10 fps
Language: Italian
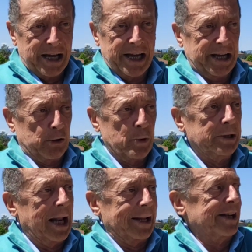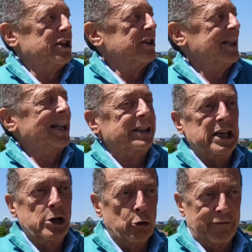e quindi la necessità
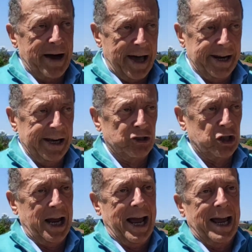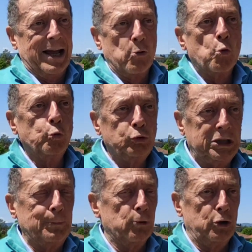di innovare, c'è
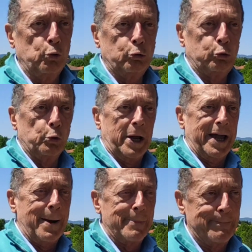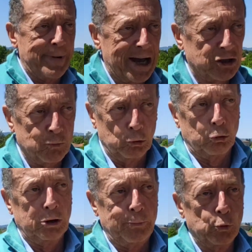un tipo di cultura che a me piace
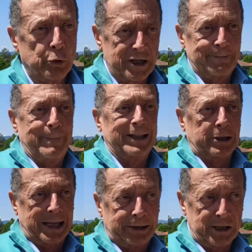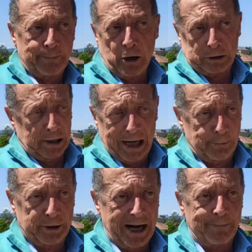molto di più rispetto ad altri sport che
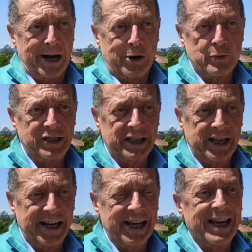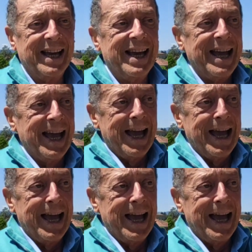la potrebbero acquisire.